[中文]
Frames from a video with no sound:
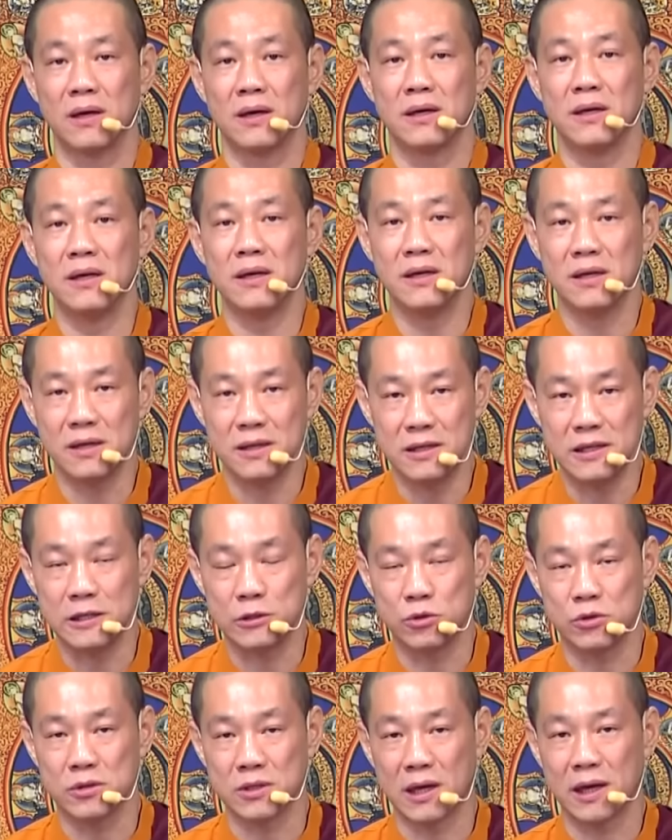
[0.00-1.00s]
乐意
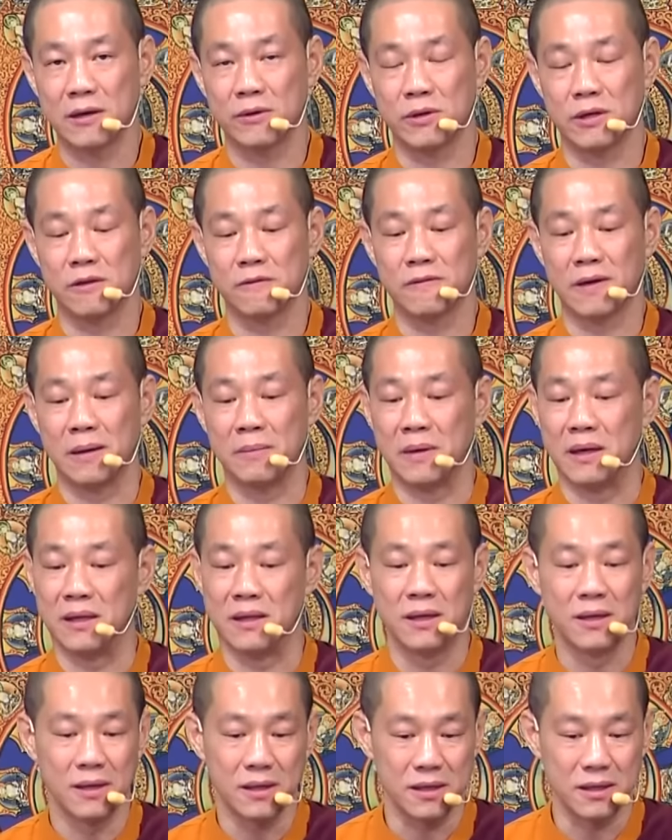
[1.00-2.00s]
去忏悔的法
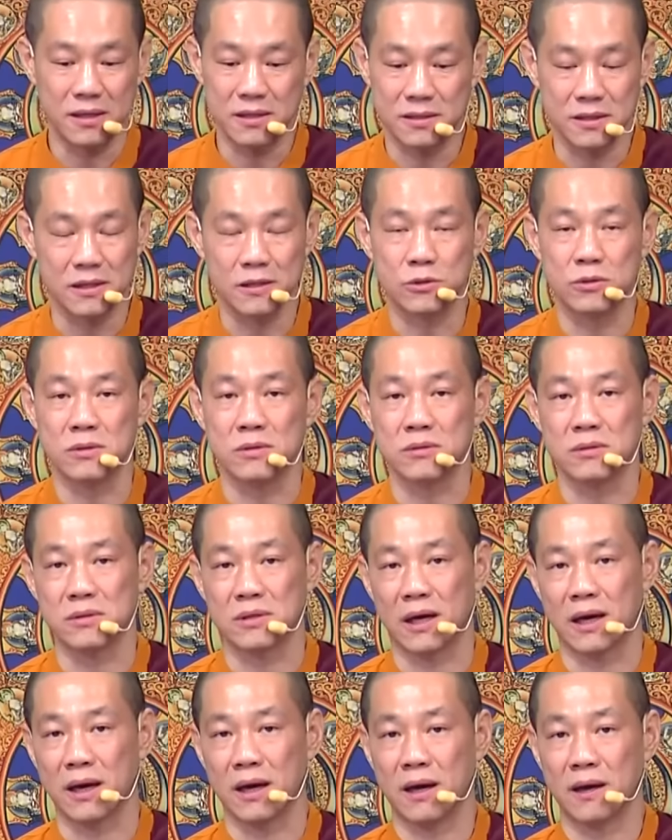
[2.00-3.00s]
门，一生去做
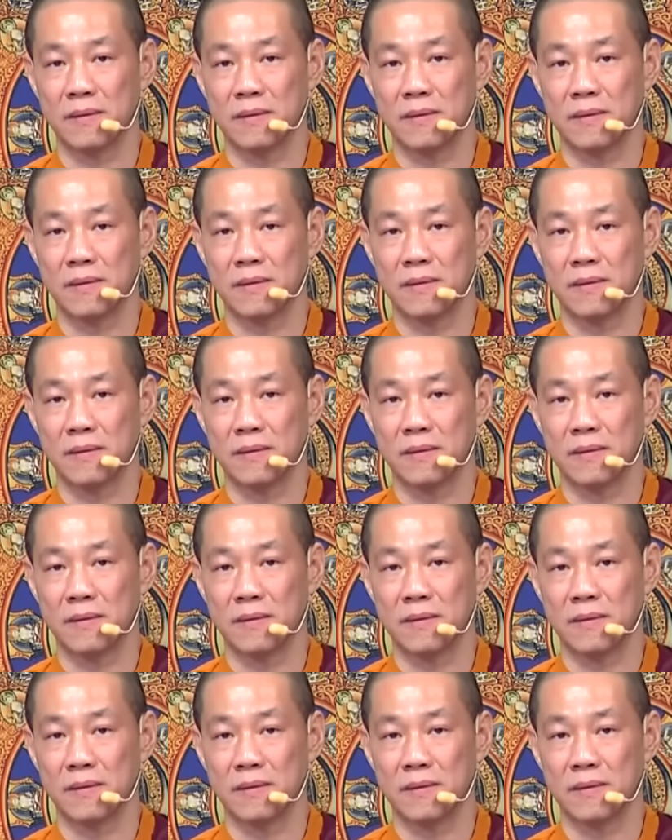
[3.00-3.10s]
它，